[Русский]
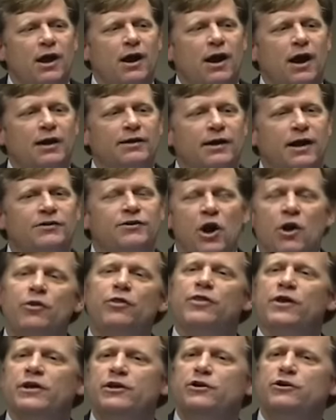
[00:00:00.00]
В
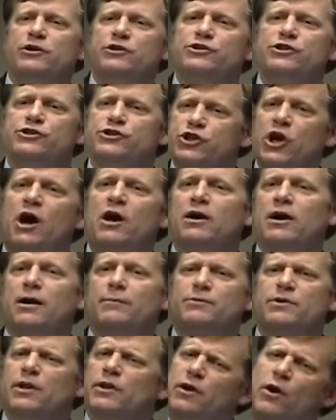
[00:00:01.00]
2004
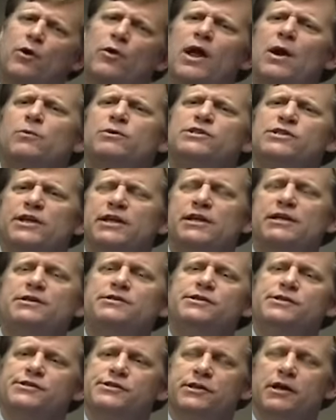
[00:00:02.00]
году господин Макфул
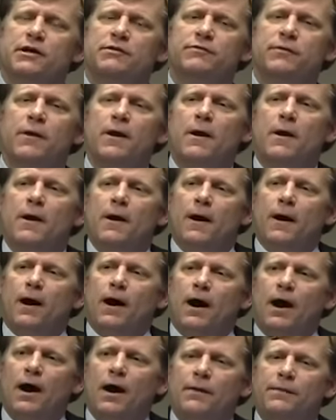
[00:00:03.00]

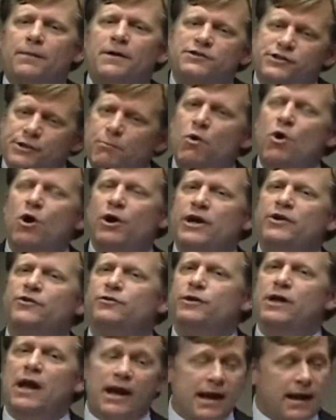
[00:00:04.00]
отстаивал право
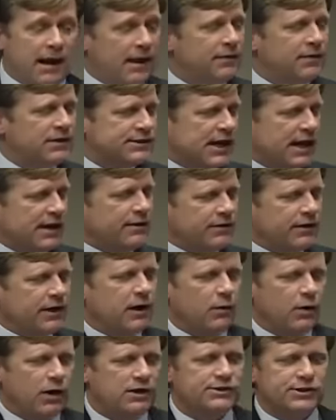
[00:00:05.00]
Соединенных Штатов
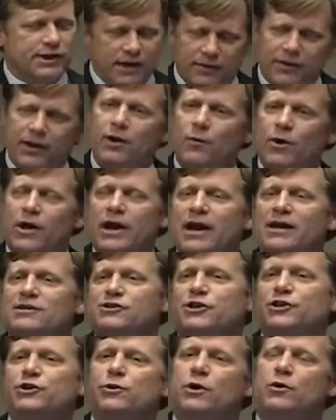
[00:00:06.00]
содействовать оранжевой
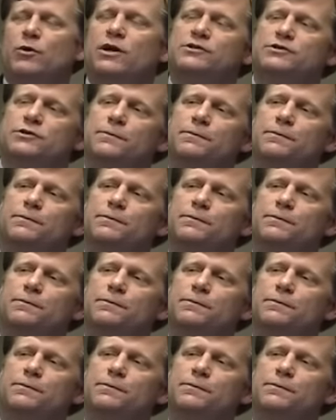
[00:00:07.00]
революции на